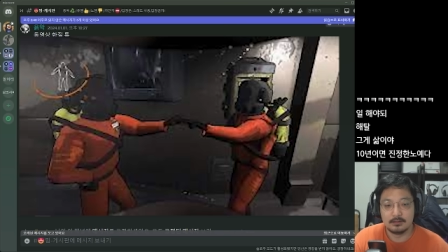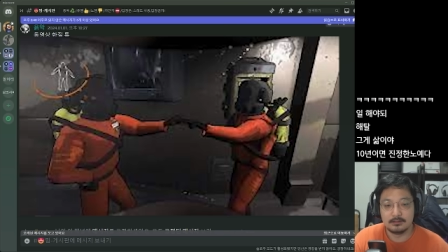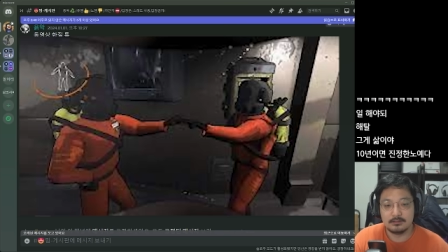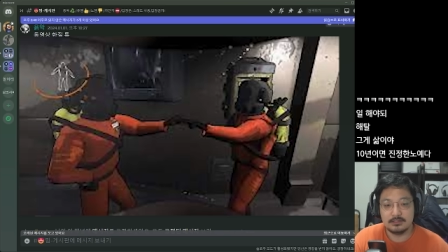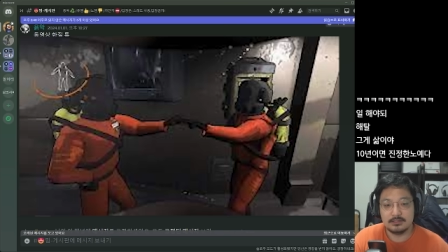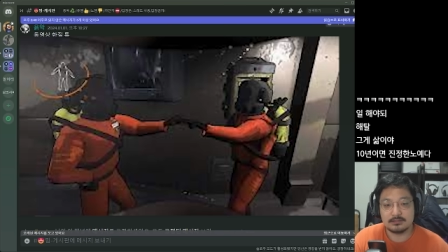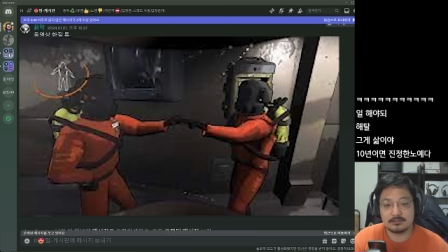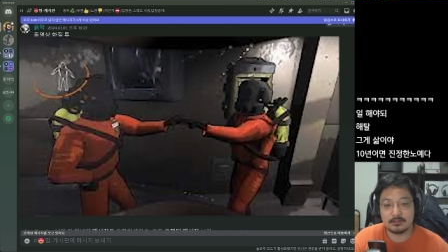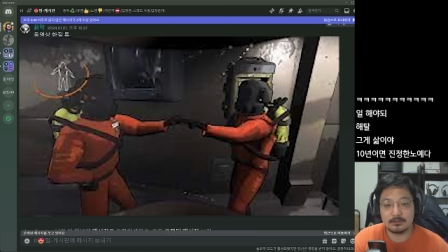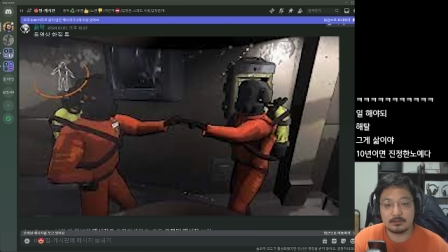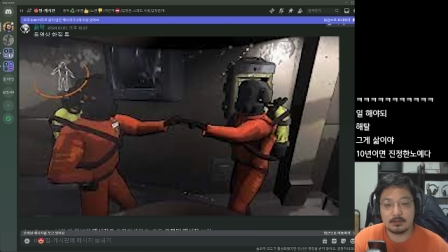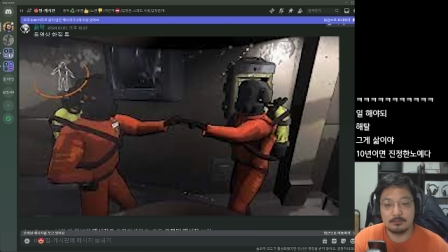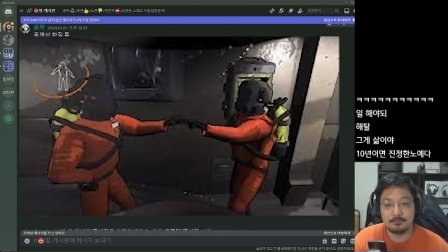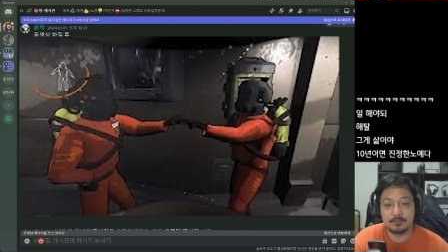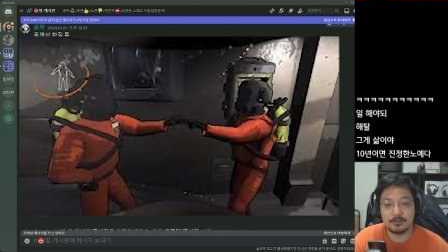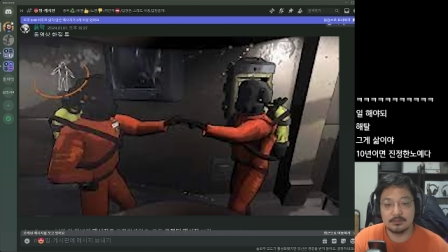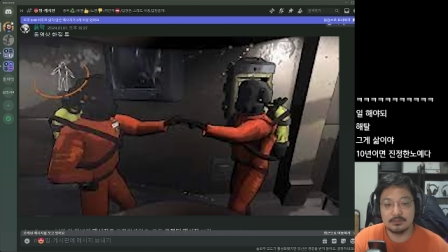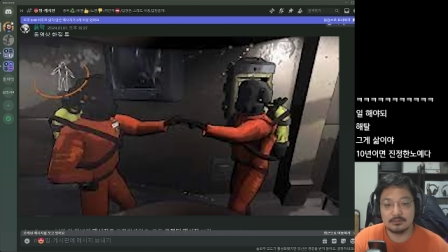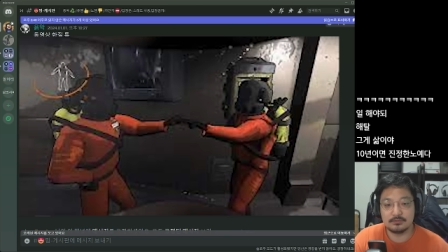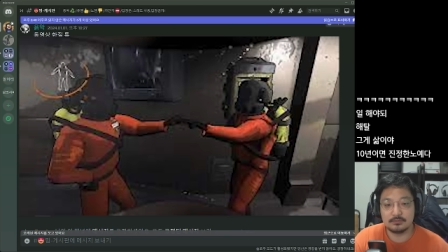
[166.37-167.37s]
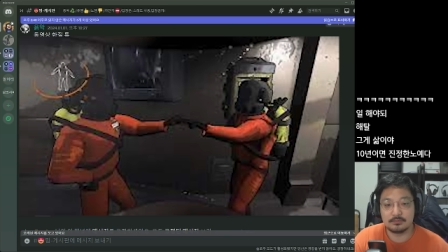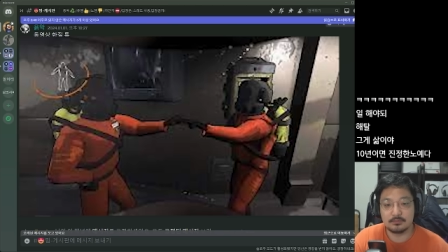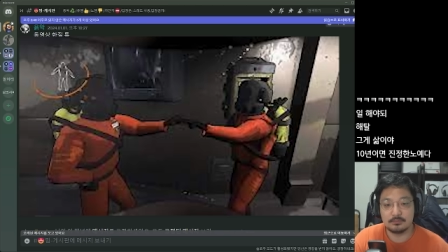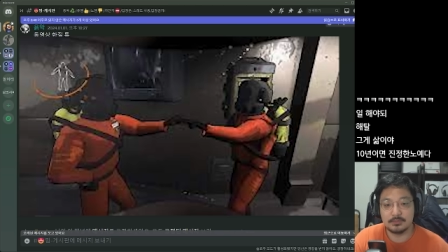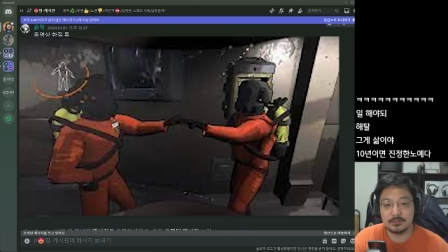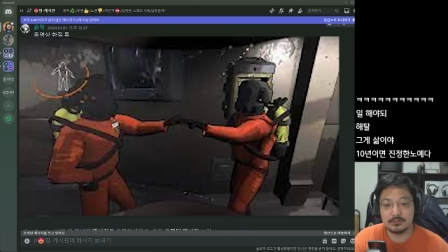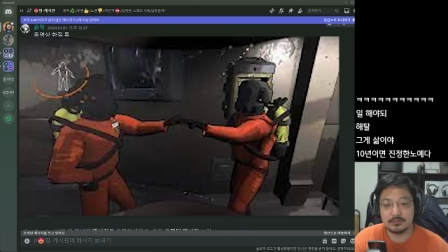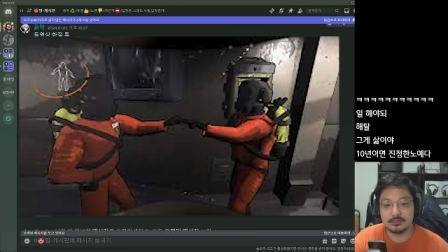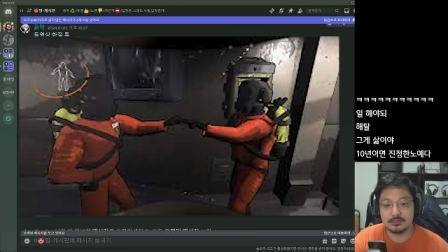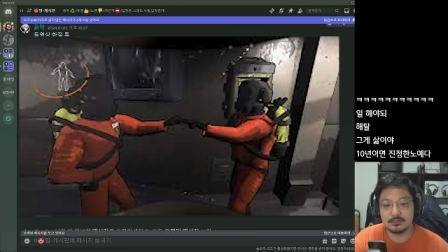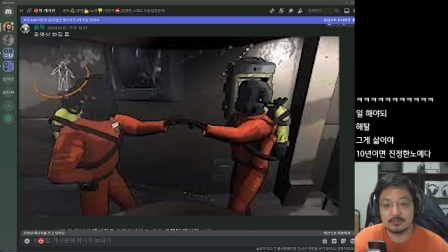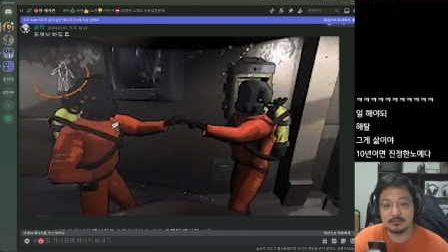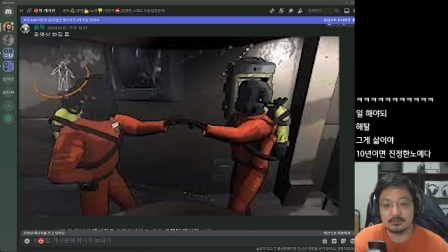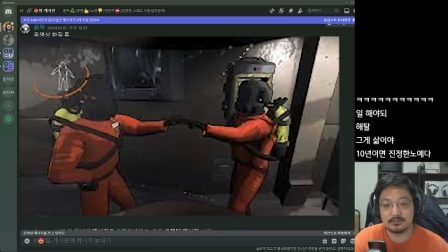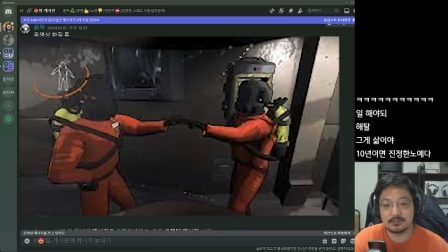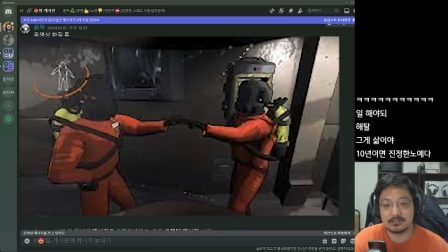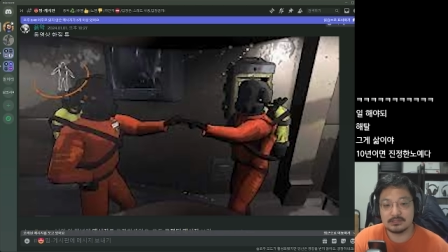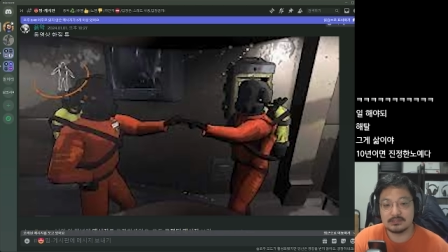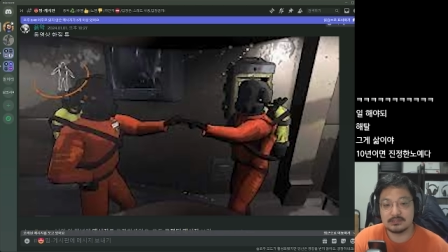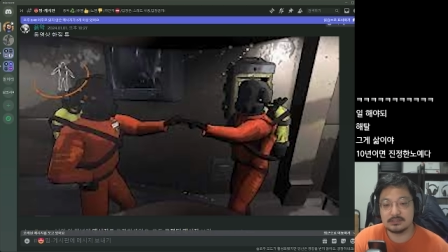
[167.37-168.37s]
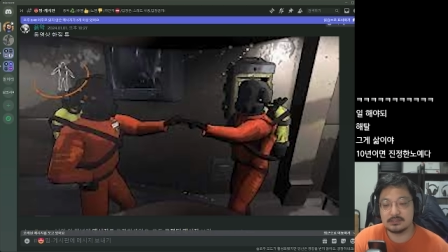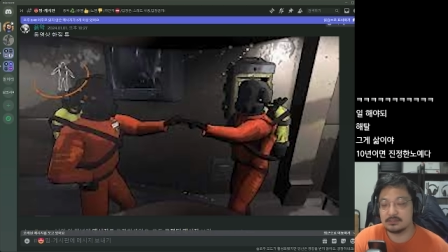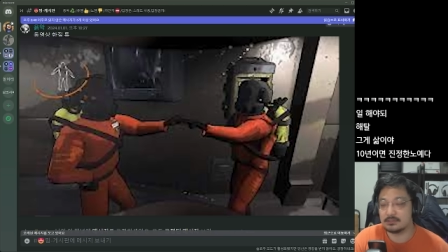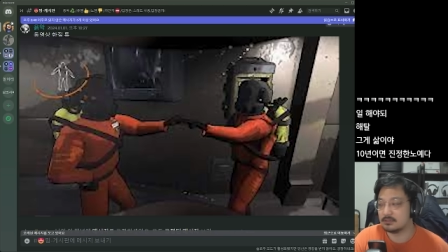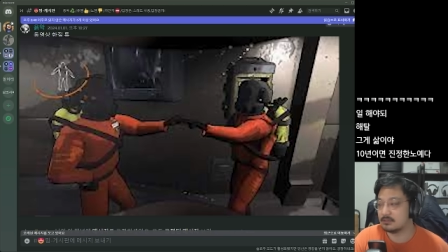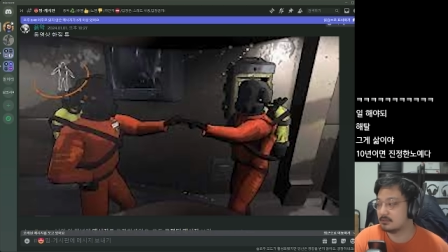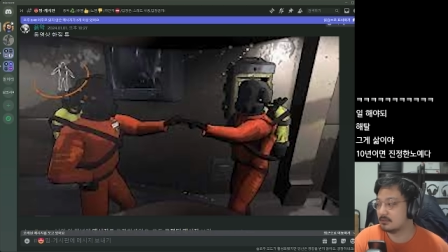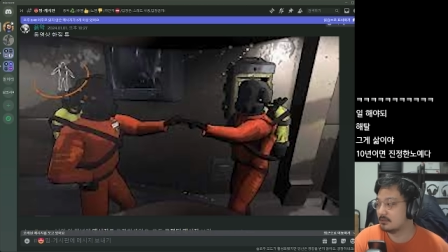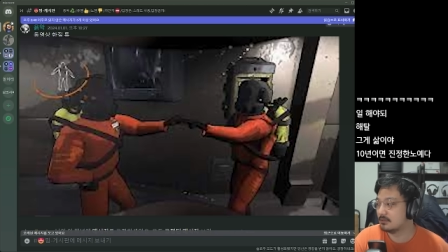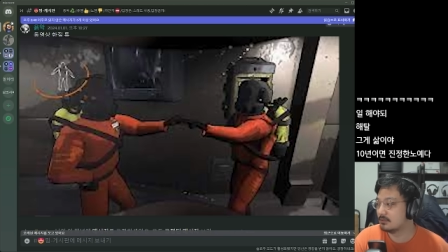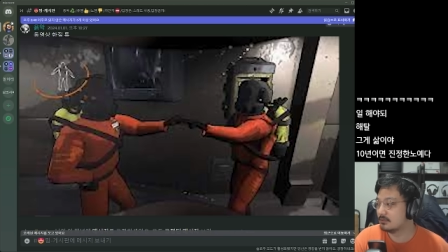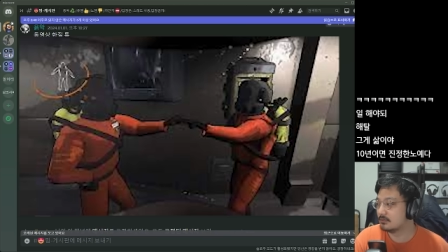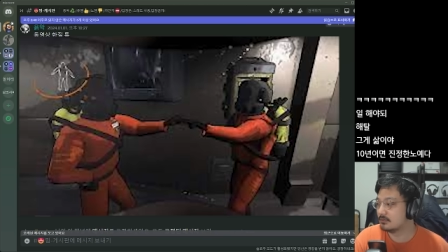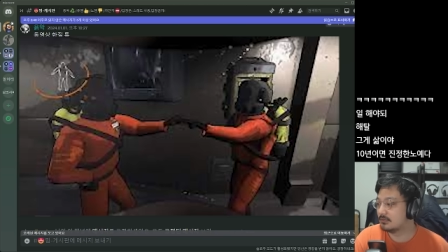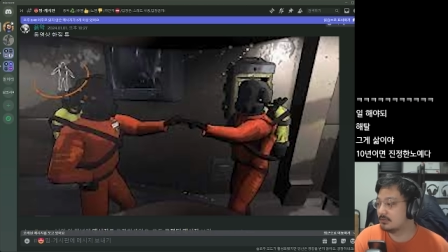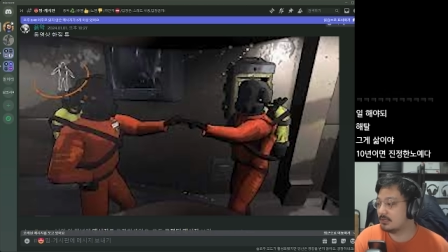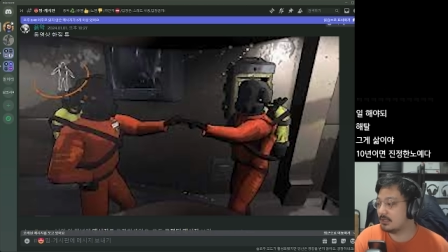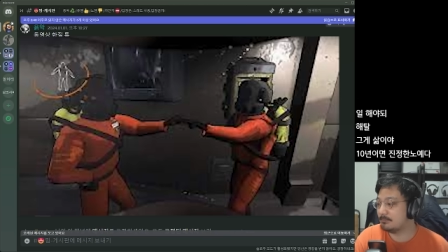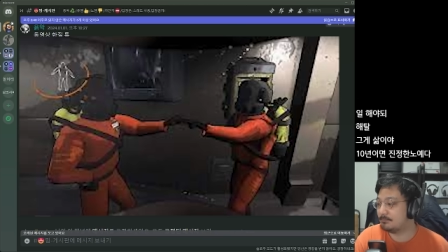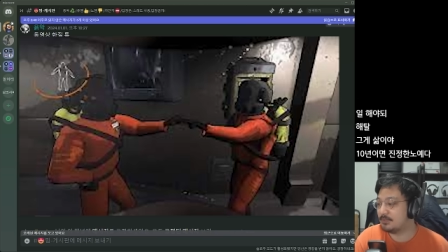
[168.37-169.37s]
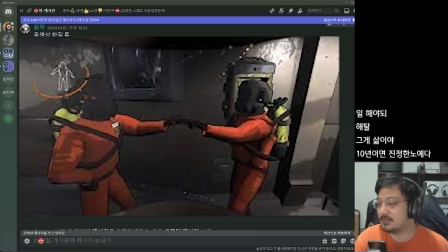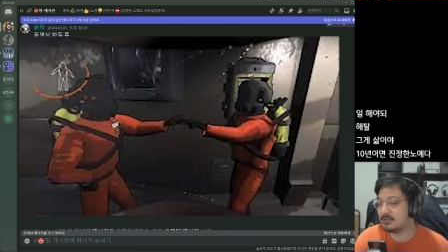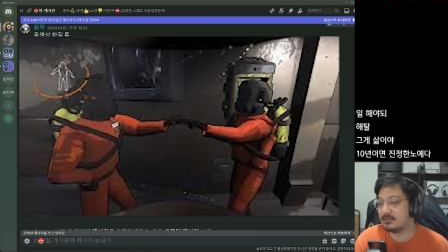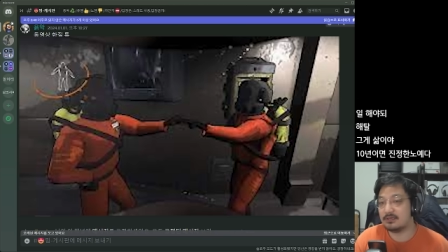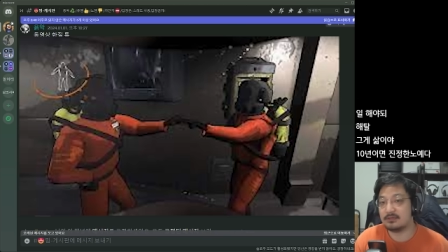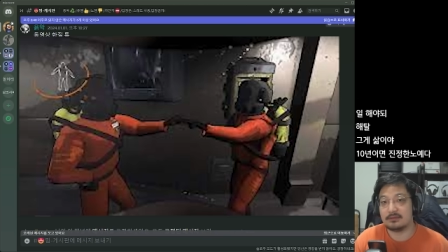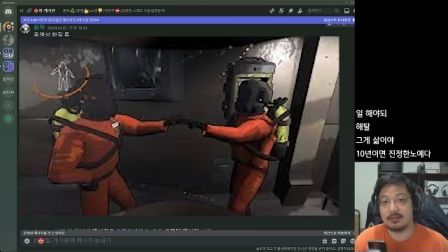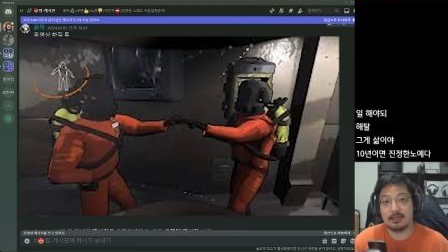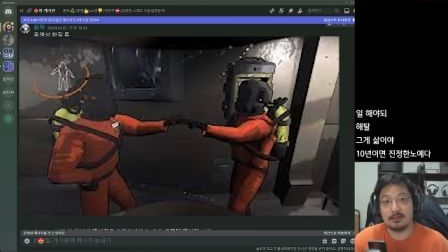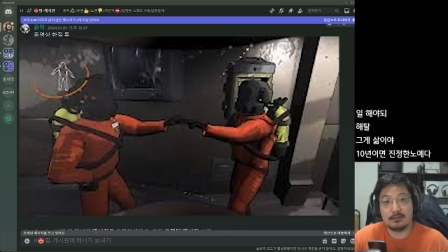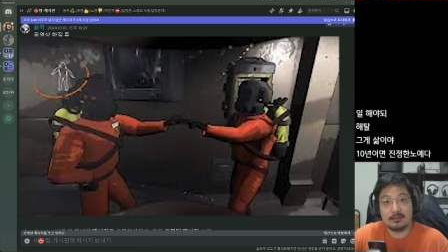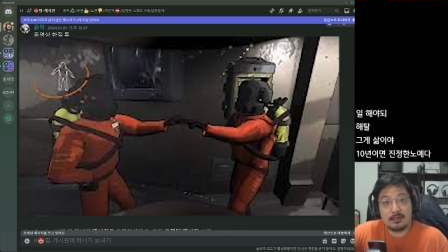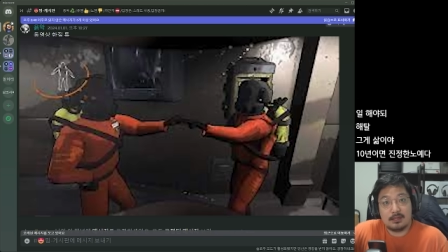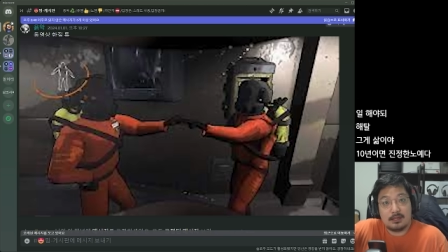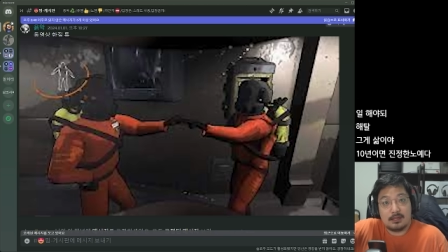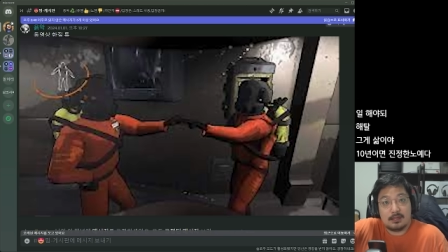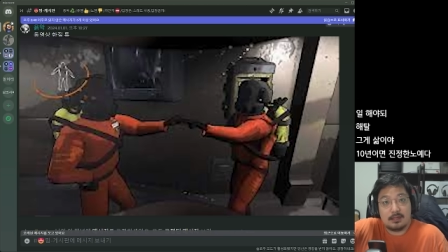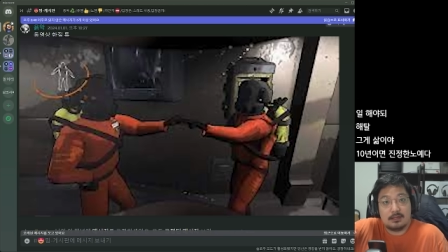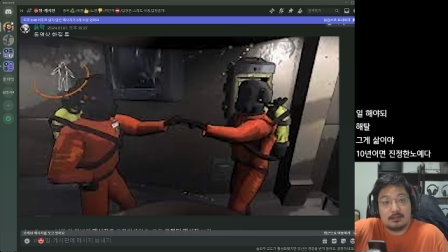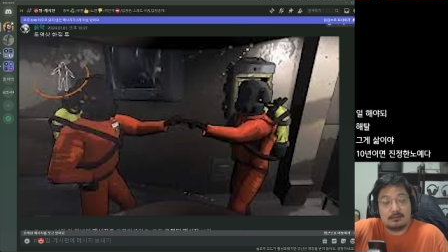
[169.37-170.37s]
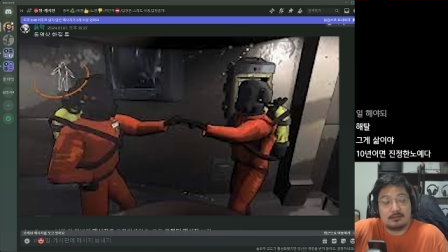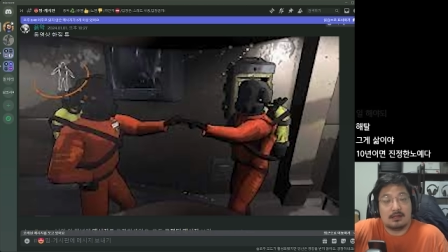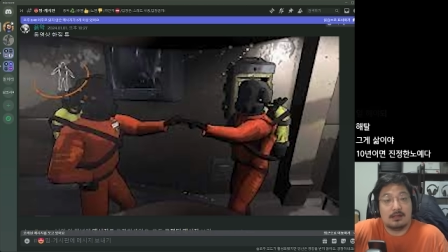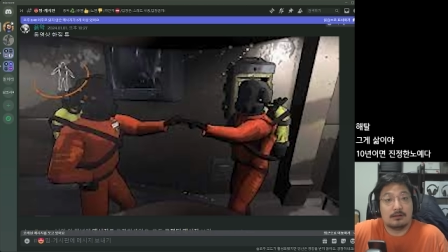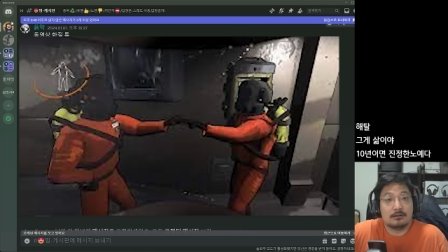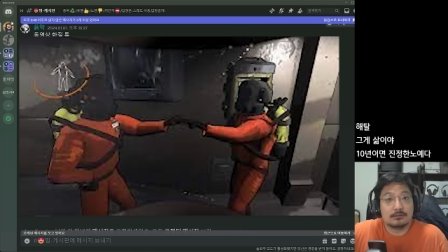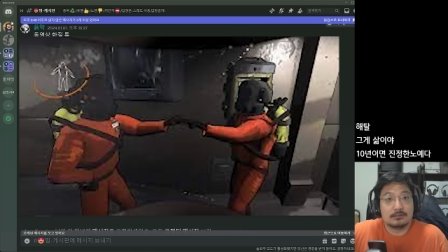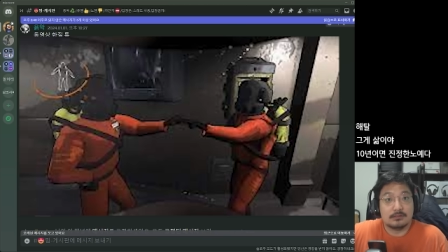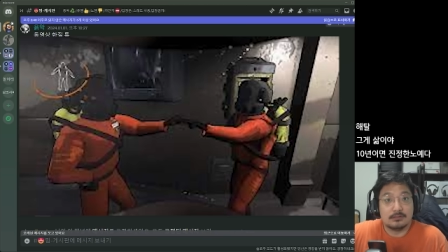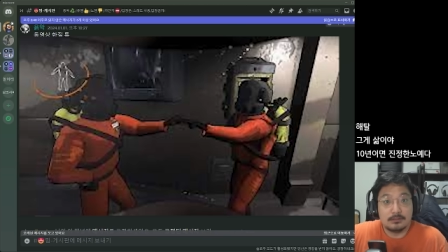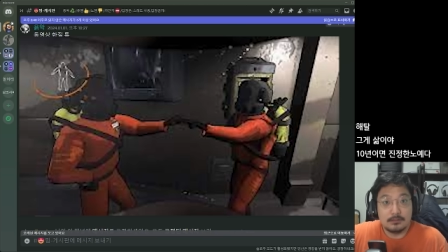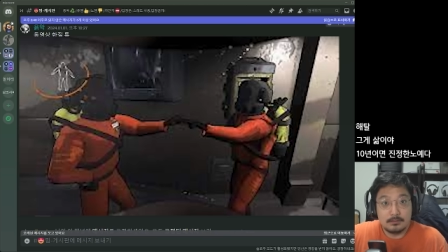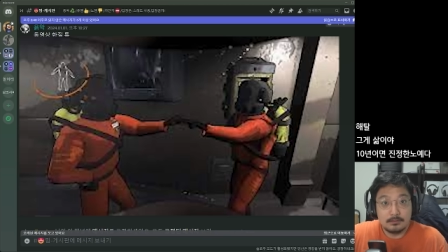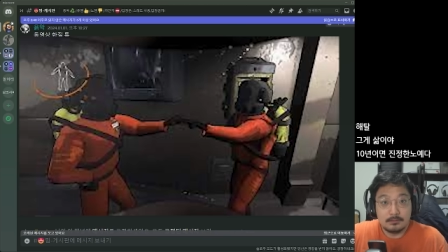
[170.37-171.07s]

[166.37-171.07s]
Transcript: 리설 컴퍼니도 보면은 사실 그래픽이 되게 이상하거든요.